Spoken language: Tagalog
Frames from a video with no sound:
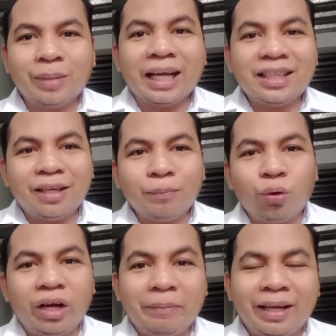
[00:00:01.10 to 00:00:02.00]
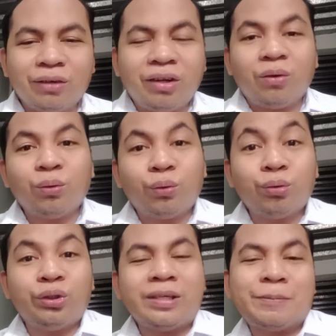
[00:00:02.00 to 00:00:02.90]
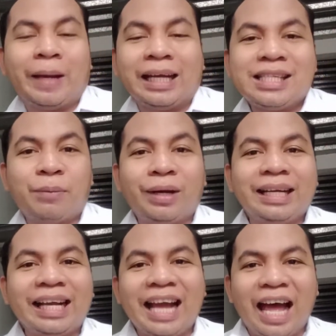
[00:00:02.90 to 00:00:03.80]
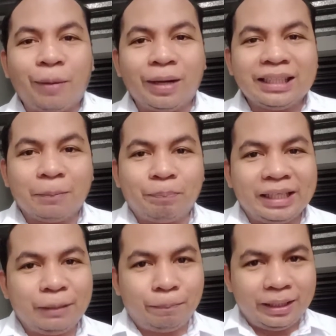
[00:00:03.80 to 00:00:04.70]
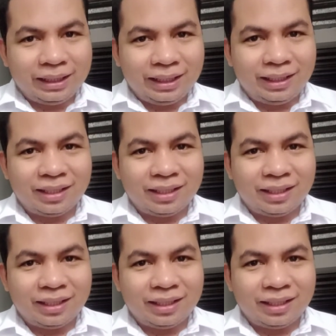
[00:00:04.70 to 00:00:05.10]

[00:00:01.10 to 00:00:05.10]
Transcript: Magandang buhay, meron akong good news para sa mga nag-aabang ng PEPT.